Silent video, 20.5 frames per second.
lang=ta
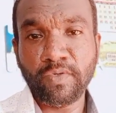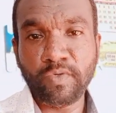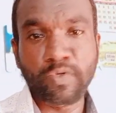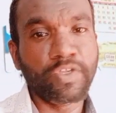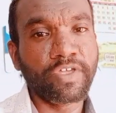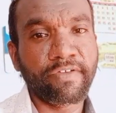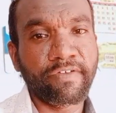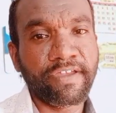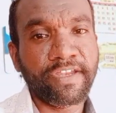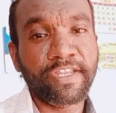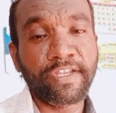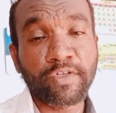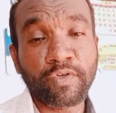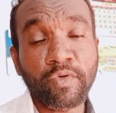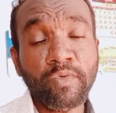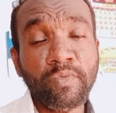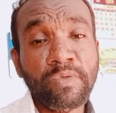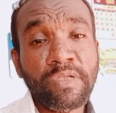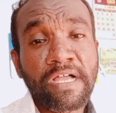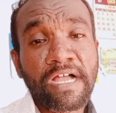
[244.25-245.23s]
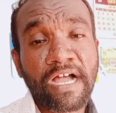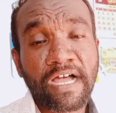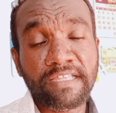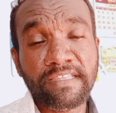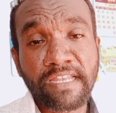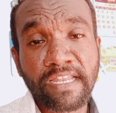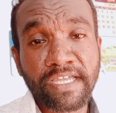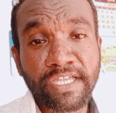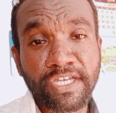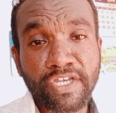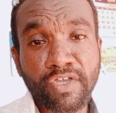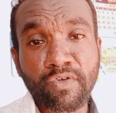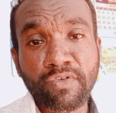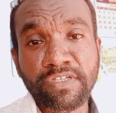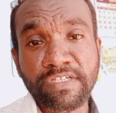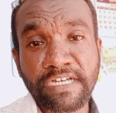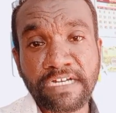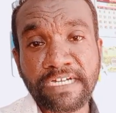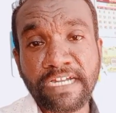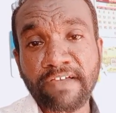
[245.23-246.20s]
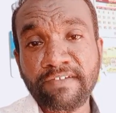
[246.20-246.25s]
கொடுக்க வேண்டியிருக்கும் அதில்
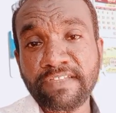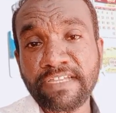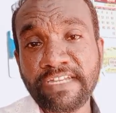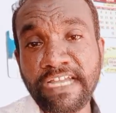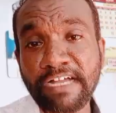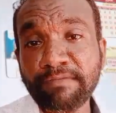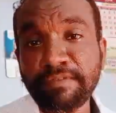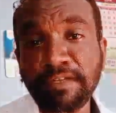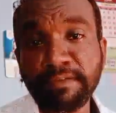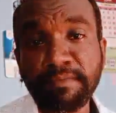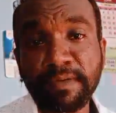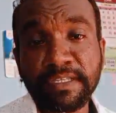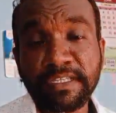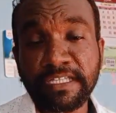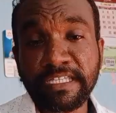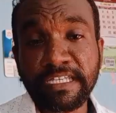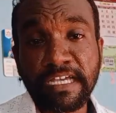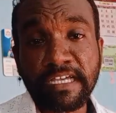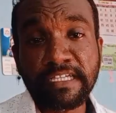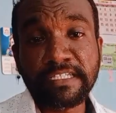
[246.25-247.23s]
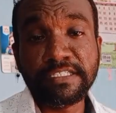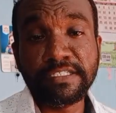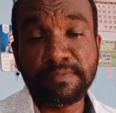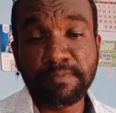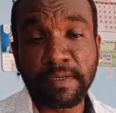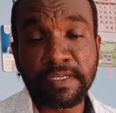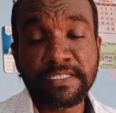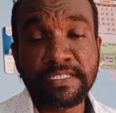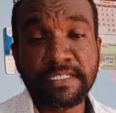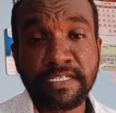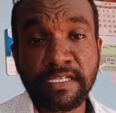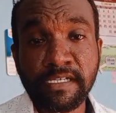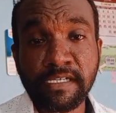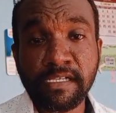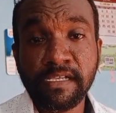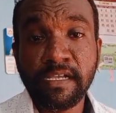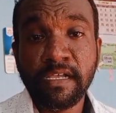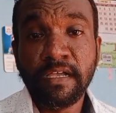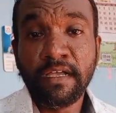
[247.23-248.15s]
இன்னொன்று ரெண்டாவது என்ன அப்படின்னு பார்த்தீங்கன்னா ஸ்பெஷல்